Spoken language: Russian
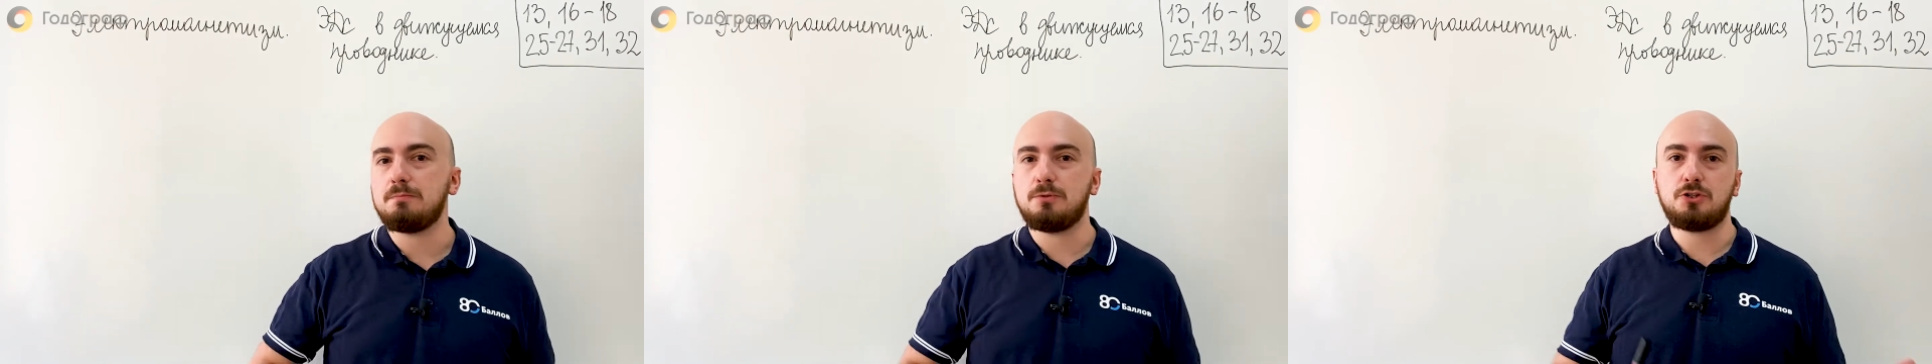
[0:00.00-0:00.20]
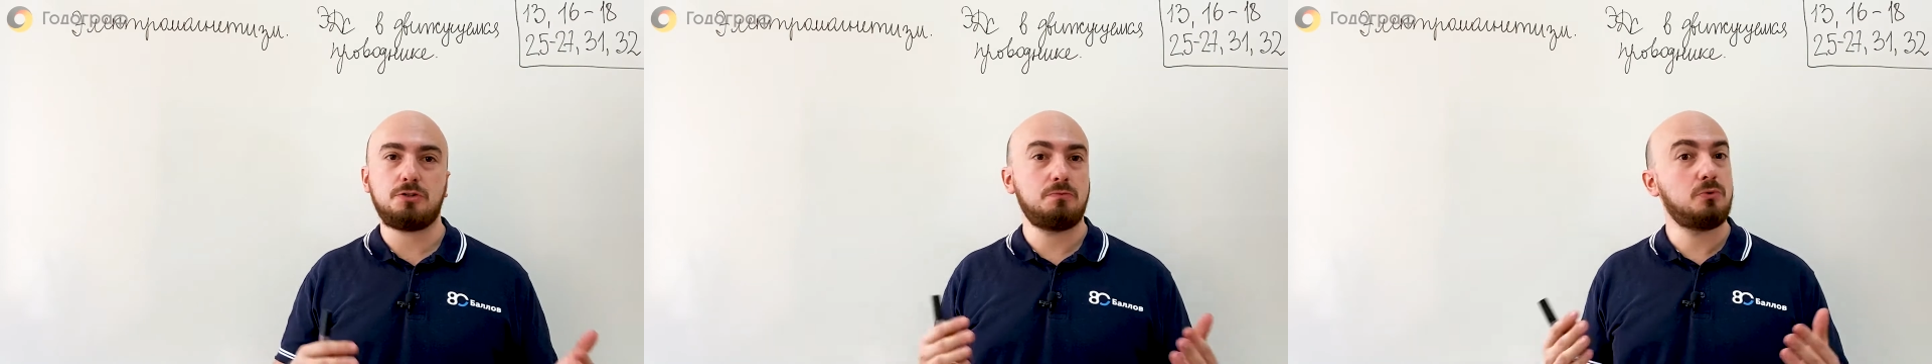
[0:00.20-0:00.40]
и
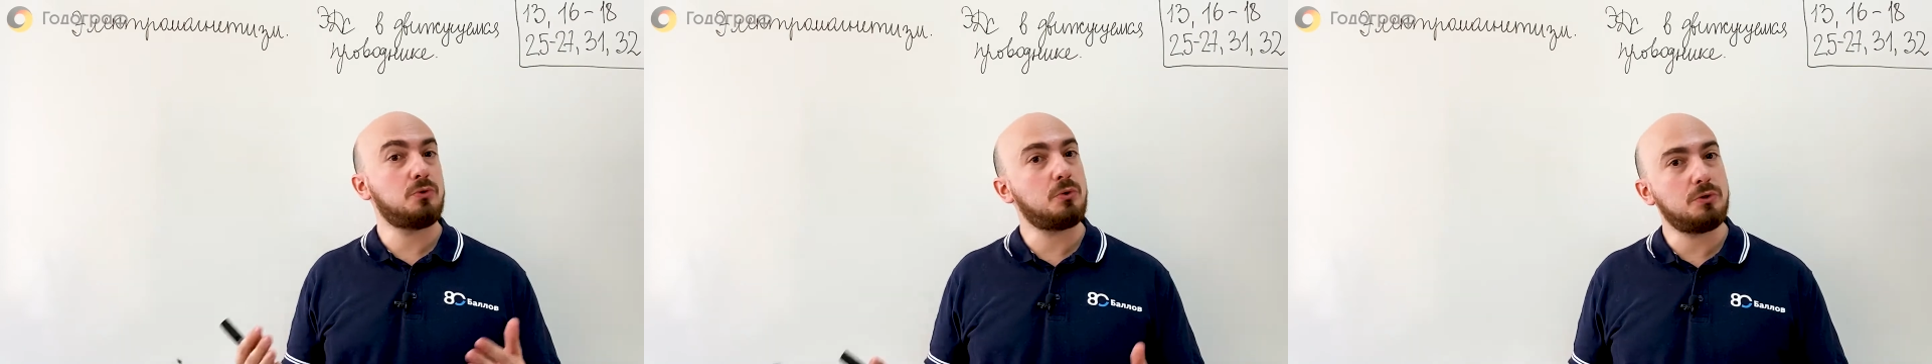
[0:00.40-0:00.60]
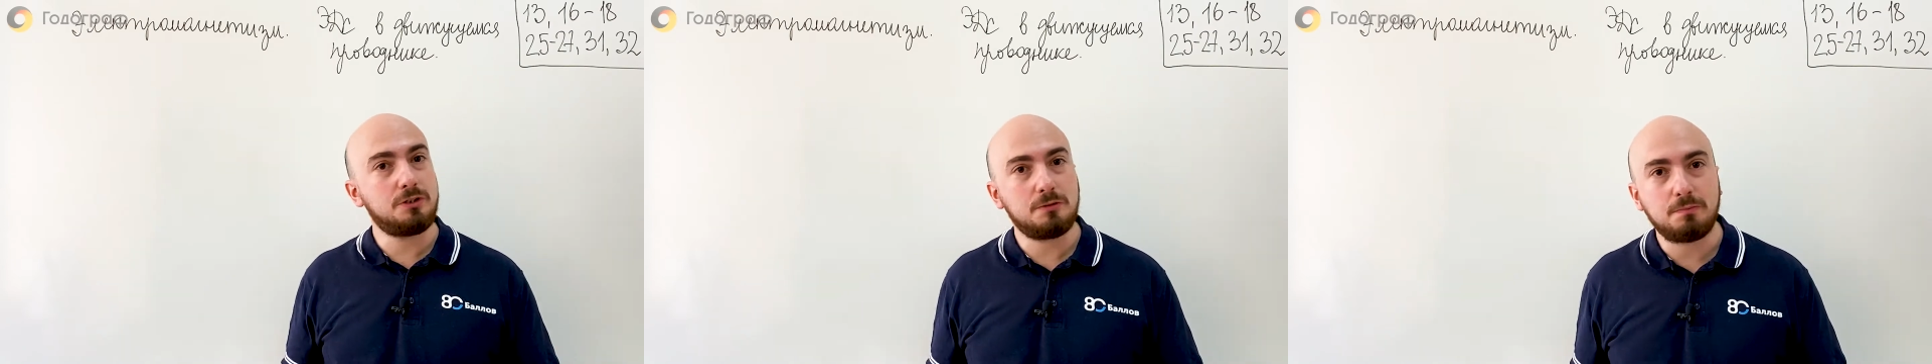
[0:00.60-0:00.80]
почему
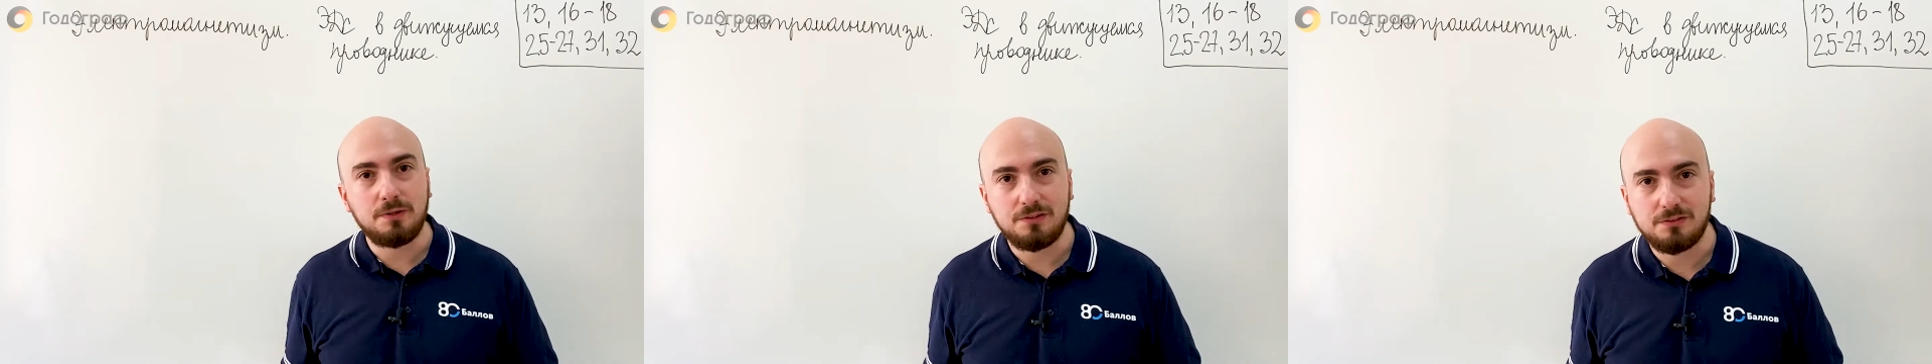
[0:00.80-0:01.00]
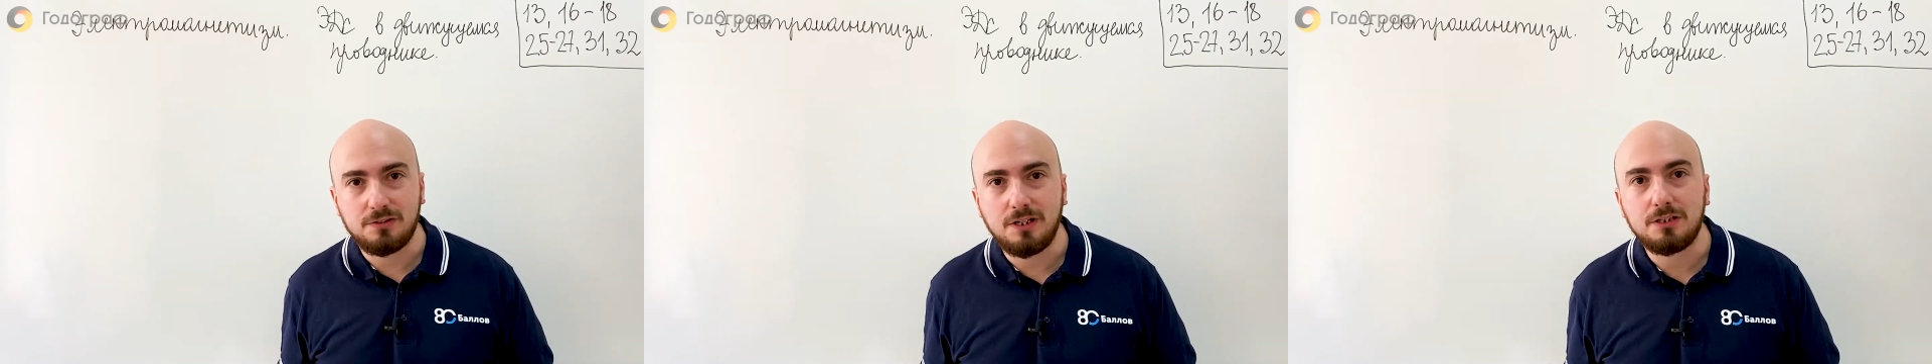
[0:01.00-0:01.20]
ходят
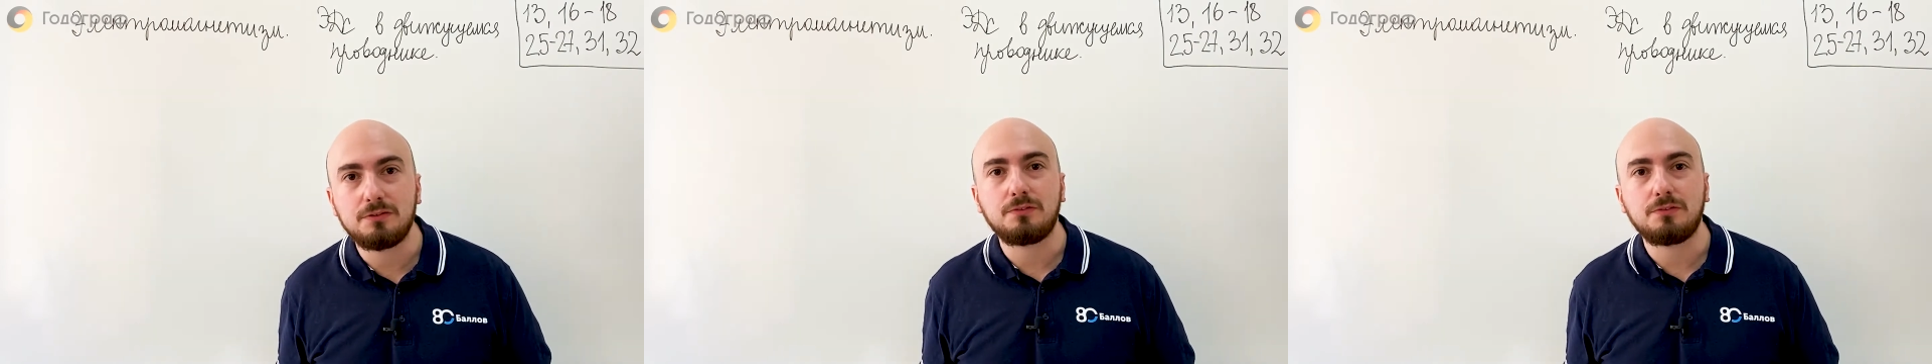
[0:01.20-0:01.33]
поезда